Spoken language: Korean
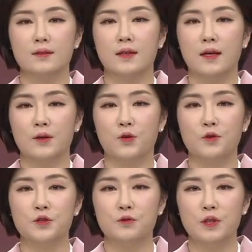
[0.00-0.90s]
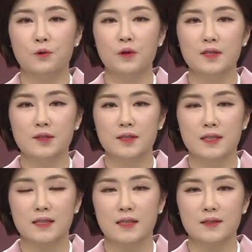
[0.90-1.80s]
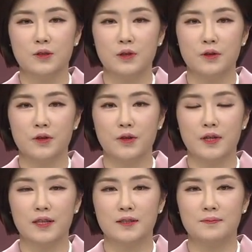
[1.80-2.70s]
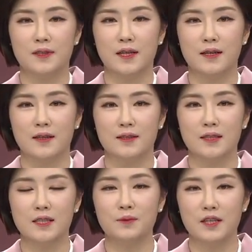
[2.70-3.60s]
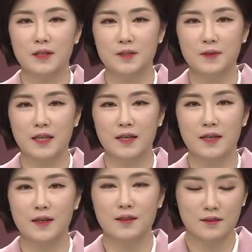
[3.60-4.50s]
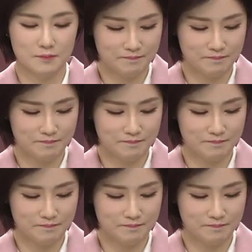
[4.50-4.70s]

네, 교보증권의 우기철 차장 전화로 연결하겠습니다. 차장님 안녕하십니까?